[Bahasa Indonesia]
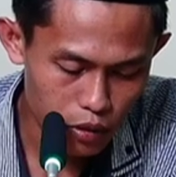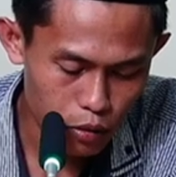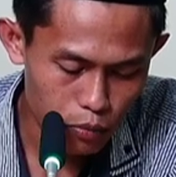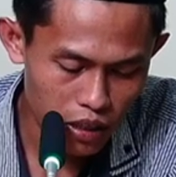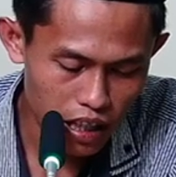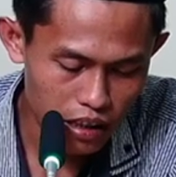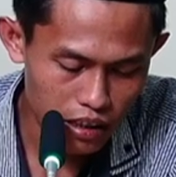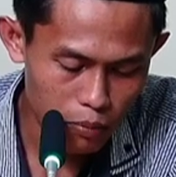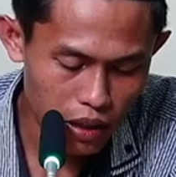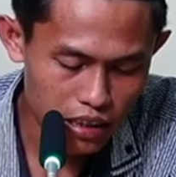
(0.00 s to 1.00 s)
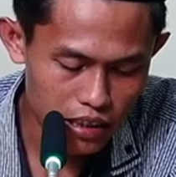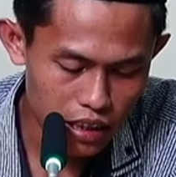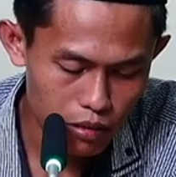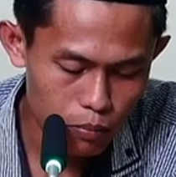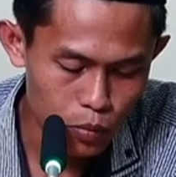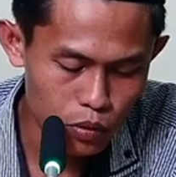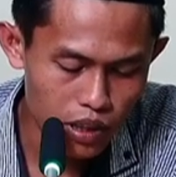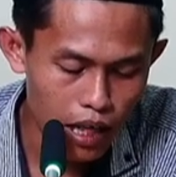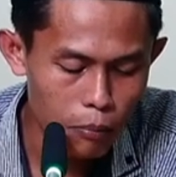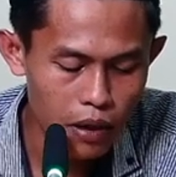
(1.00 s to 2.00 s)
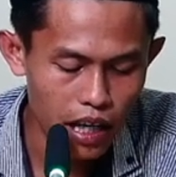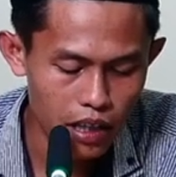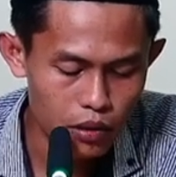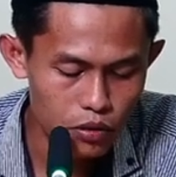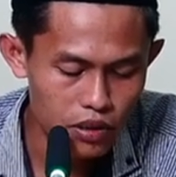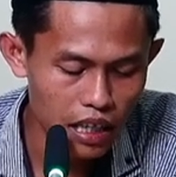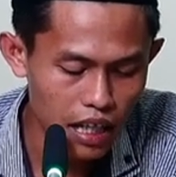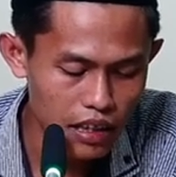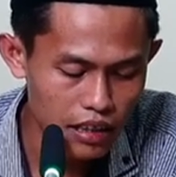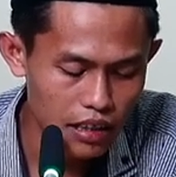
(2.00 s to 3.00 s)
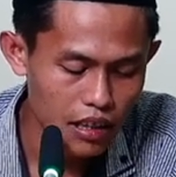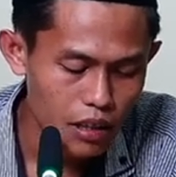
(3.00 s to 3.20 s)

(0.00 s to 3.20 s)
niku berarti pancen mutabaatus sari